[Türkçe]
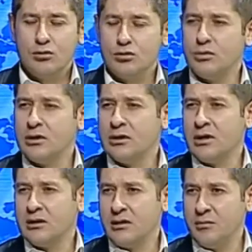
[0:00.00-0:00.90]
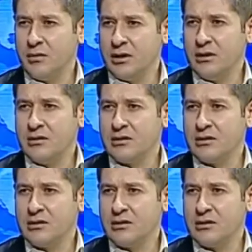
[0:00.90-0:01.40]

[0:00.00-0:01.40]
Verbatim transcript: uzun yıllardan beri